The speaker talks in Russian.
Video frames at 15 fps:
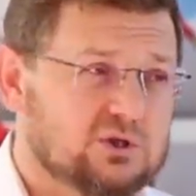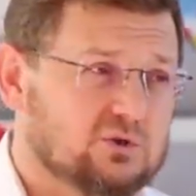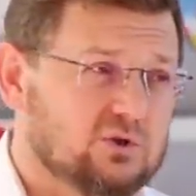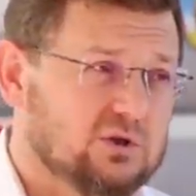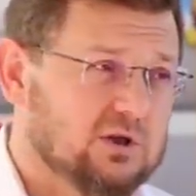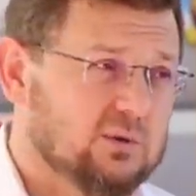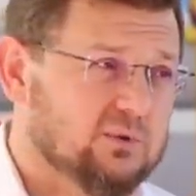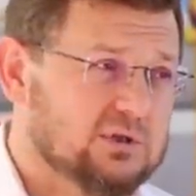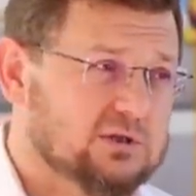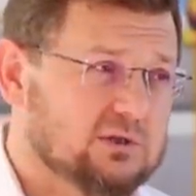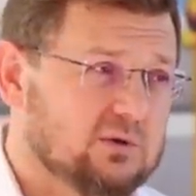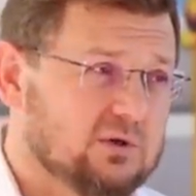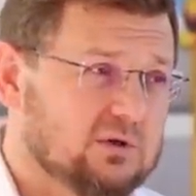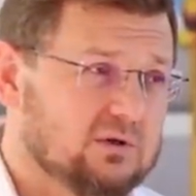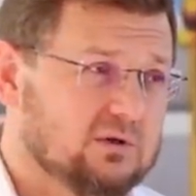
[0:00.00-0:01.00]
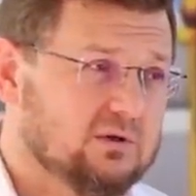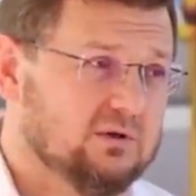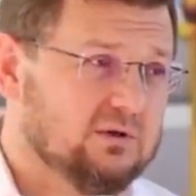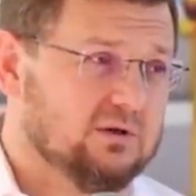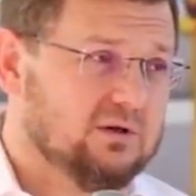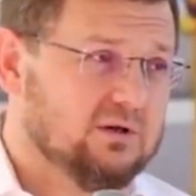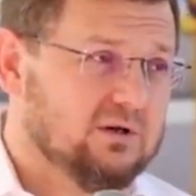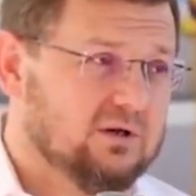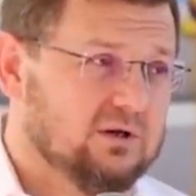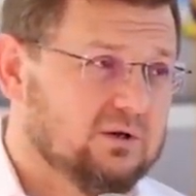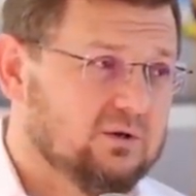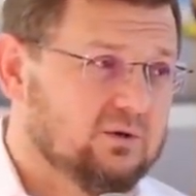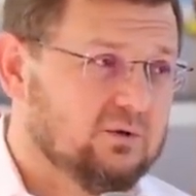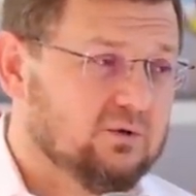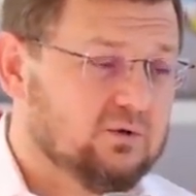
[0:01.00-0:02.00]
достойное образование.
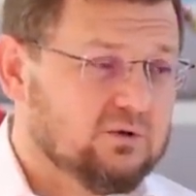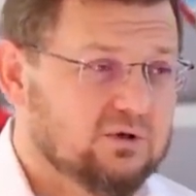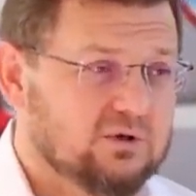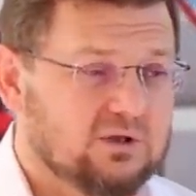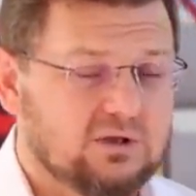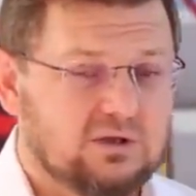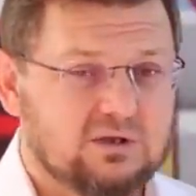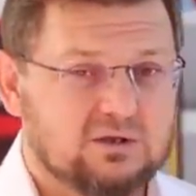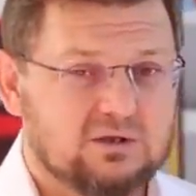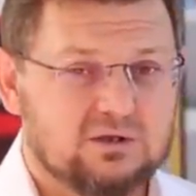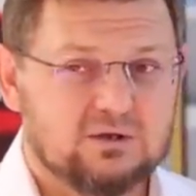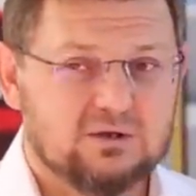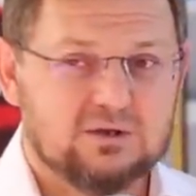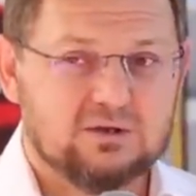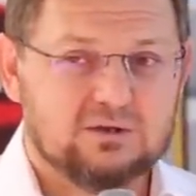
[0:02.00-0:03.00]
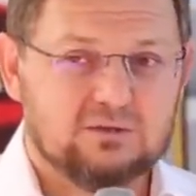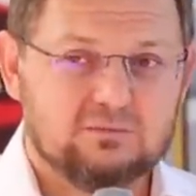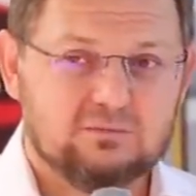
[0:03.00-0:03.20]
И